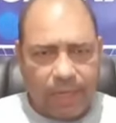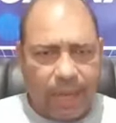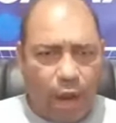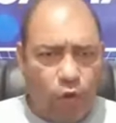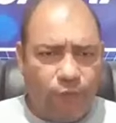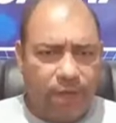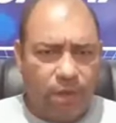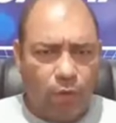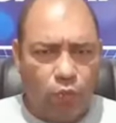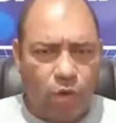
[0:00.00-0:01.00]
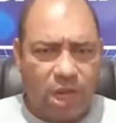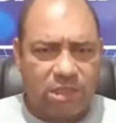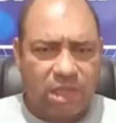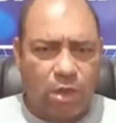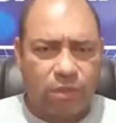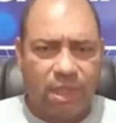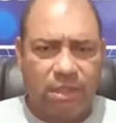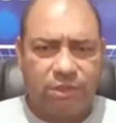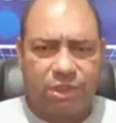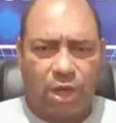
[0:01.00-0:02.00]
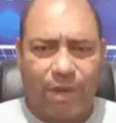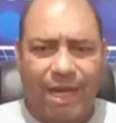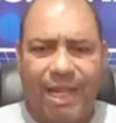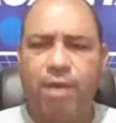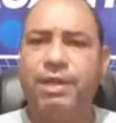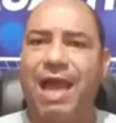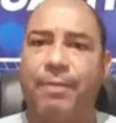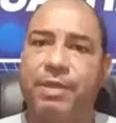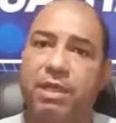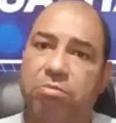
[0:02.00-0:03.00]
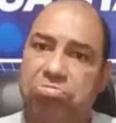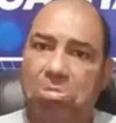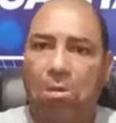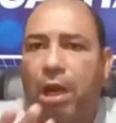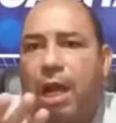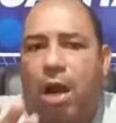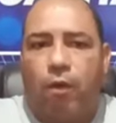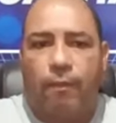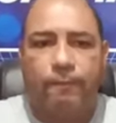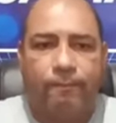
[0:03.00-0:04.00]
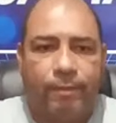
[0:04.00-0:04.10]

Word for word: Kelvin, Lucas Alter, Thiago Heleno e Abner. Legal.